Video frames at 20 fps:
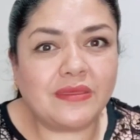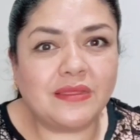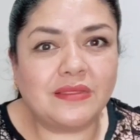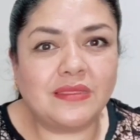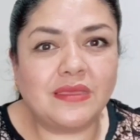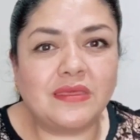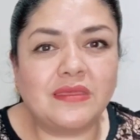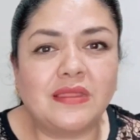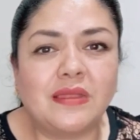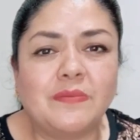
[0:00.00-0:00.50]
del
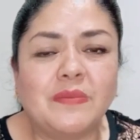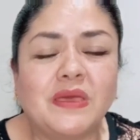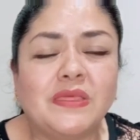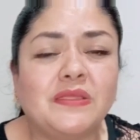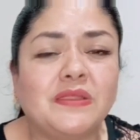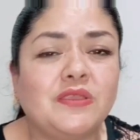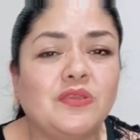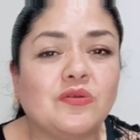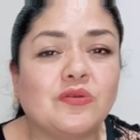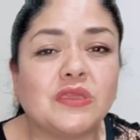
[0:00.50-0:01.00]
Día de la
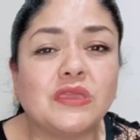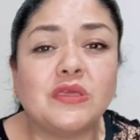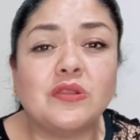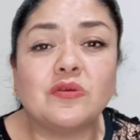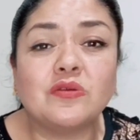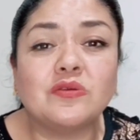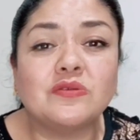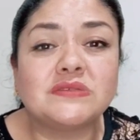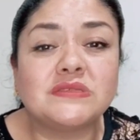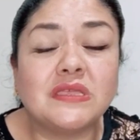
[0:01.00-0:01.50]
Madre, yo
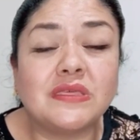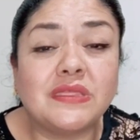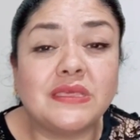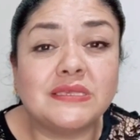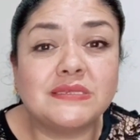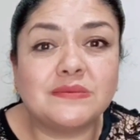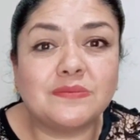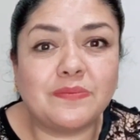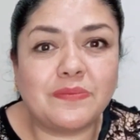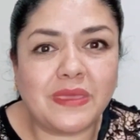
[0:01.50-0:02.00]
quiero que
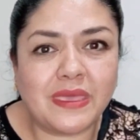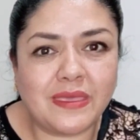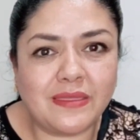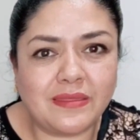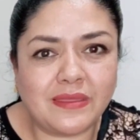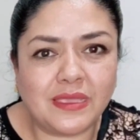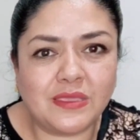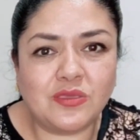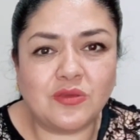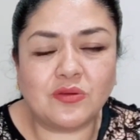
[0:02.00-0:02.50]
ustedes
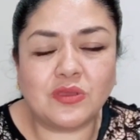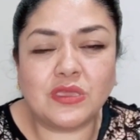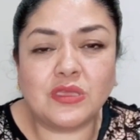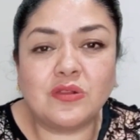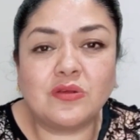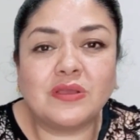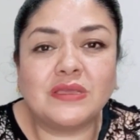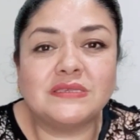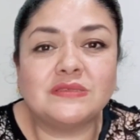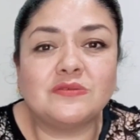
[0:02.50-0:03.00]
vendan, yo
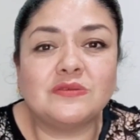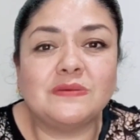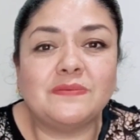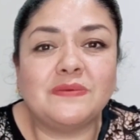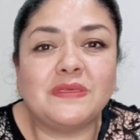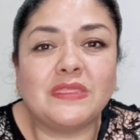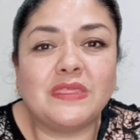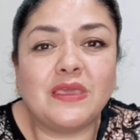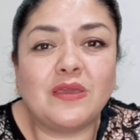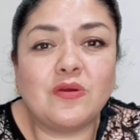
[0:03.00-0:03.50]
quiero que este
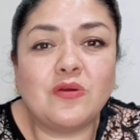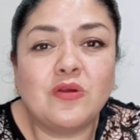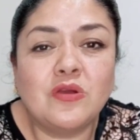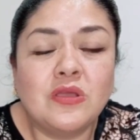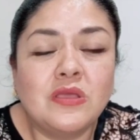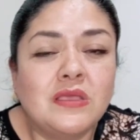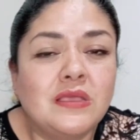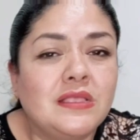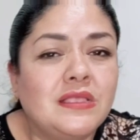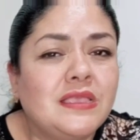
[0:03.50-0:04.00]
video
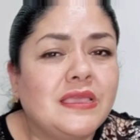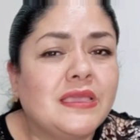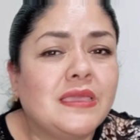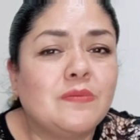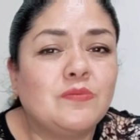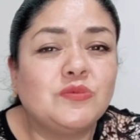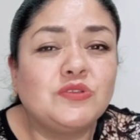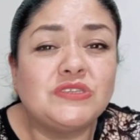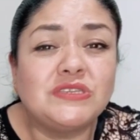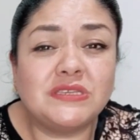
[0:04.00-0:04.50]
llegue
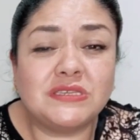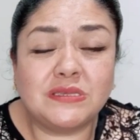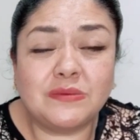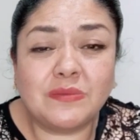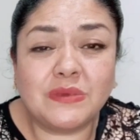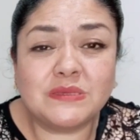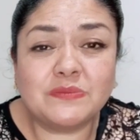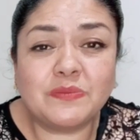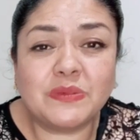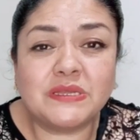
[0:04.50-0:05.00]
a
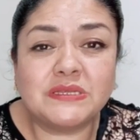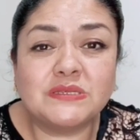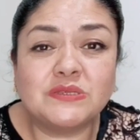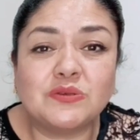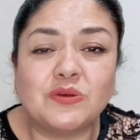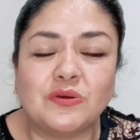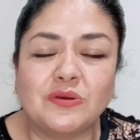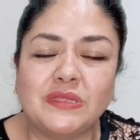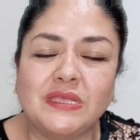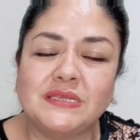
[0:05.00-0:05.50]
muchísimas
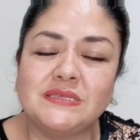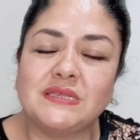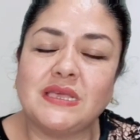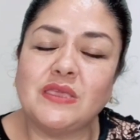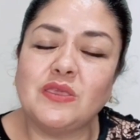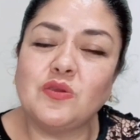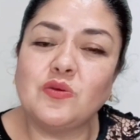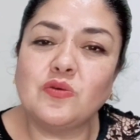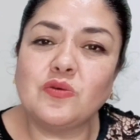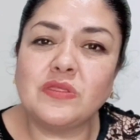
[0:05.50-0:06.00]
personas,
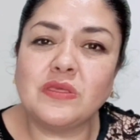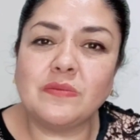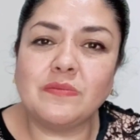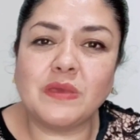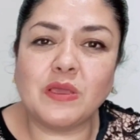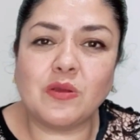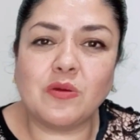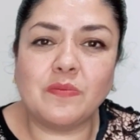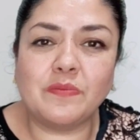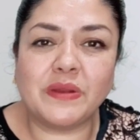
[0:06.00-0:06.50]

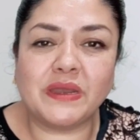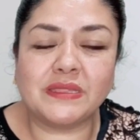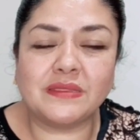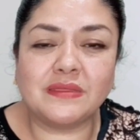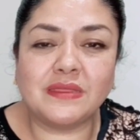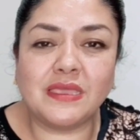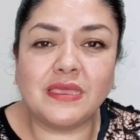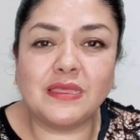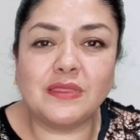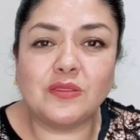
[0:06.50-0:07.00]
ayúdenme
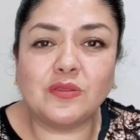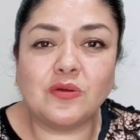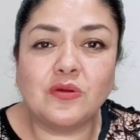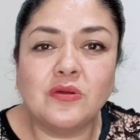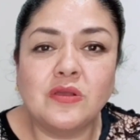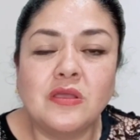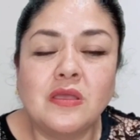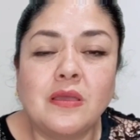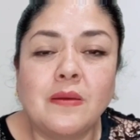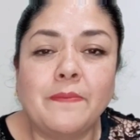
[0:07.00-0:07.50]
compartiendo
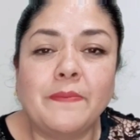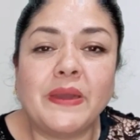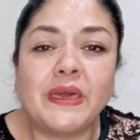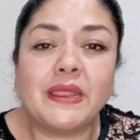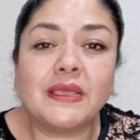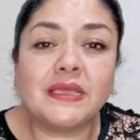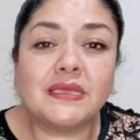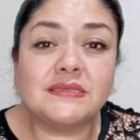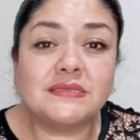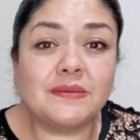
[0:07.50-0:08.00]

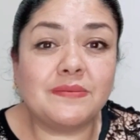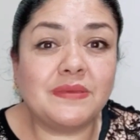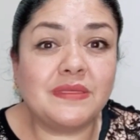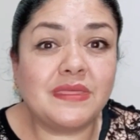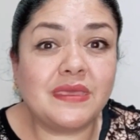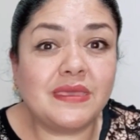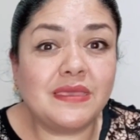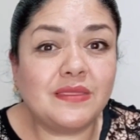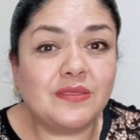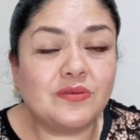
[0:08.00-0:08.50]
para que este
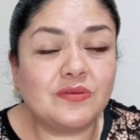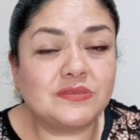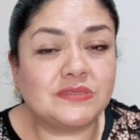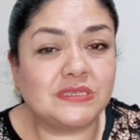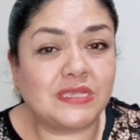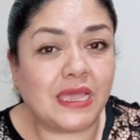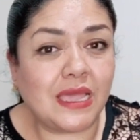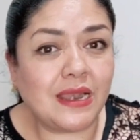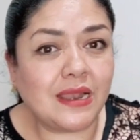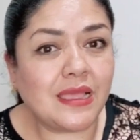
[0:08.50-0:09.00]
videito
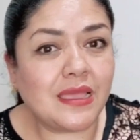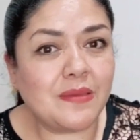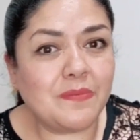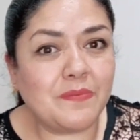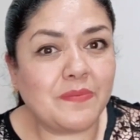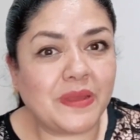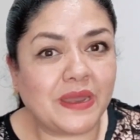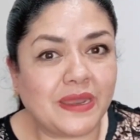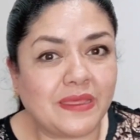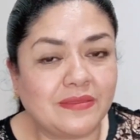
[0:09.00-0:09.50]
salga
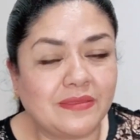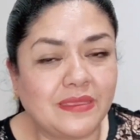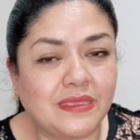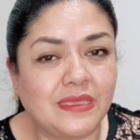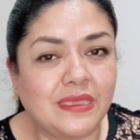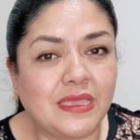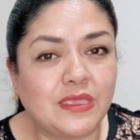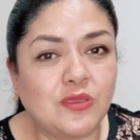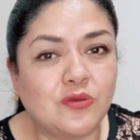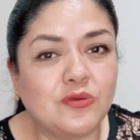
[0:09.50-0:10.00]
en para
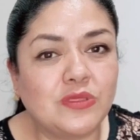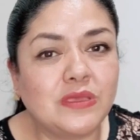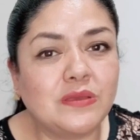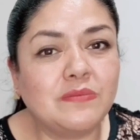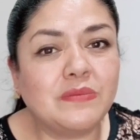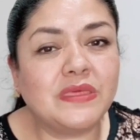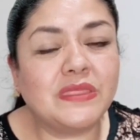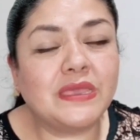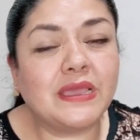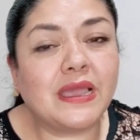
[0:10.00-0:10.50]
ti,
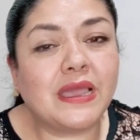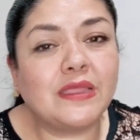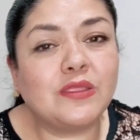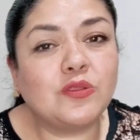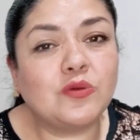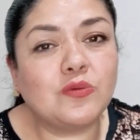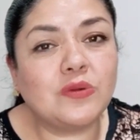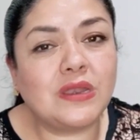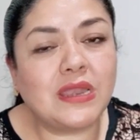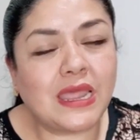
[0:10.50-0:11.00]
ayúdenme
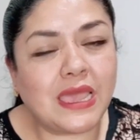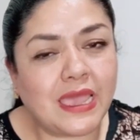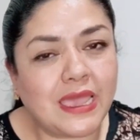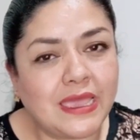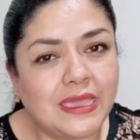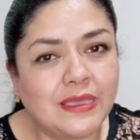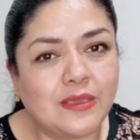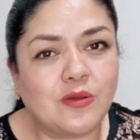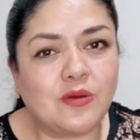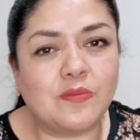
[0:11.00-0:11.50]
dejando un
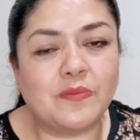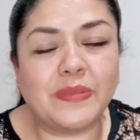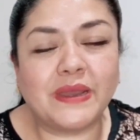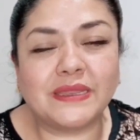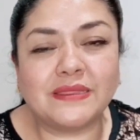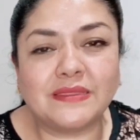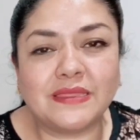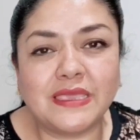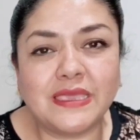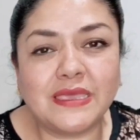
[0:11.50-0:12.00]
like,
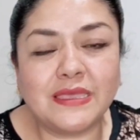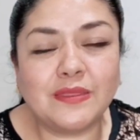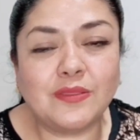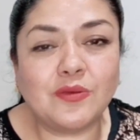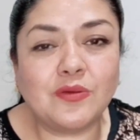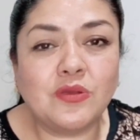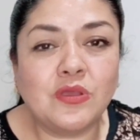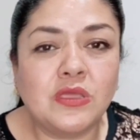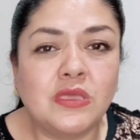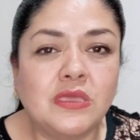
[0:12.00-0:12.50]

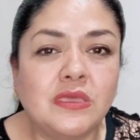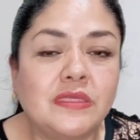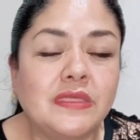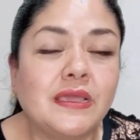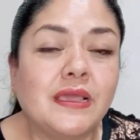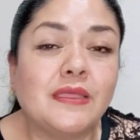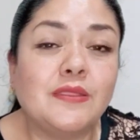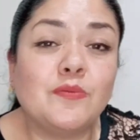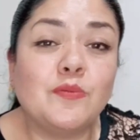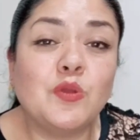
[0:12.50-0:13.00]
compartiendo y
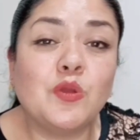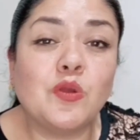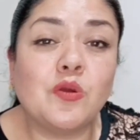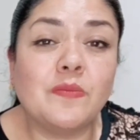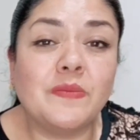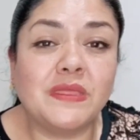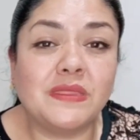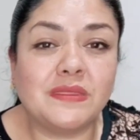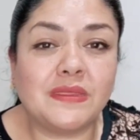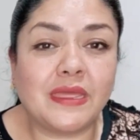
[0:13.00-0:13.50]
dejándome un
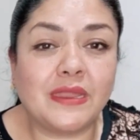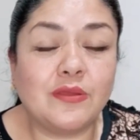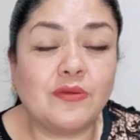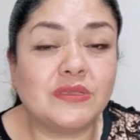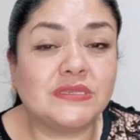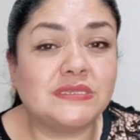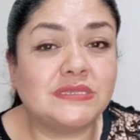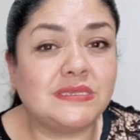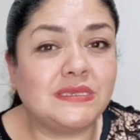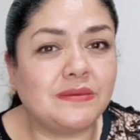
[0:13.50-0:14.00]
comentario,
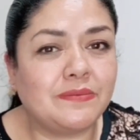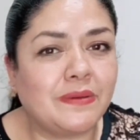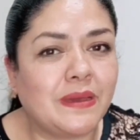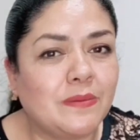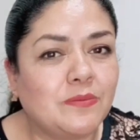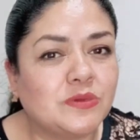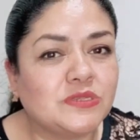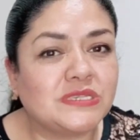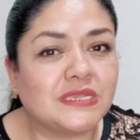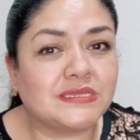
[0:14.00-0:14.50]
así
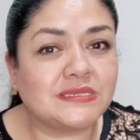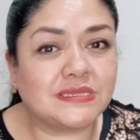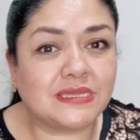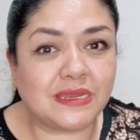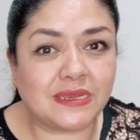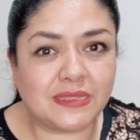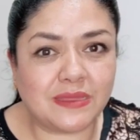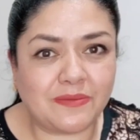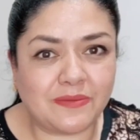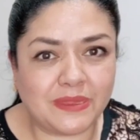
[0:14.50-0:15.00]
vamos a
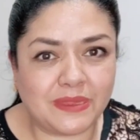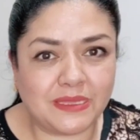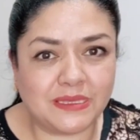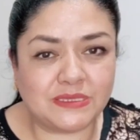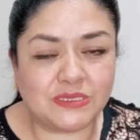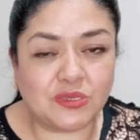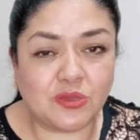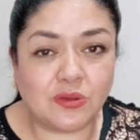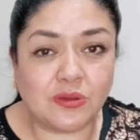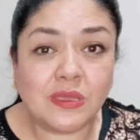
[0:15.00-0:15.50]
ser de
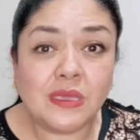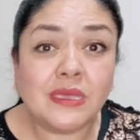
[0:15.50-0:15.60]
bendición.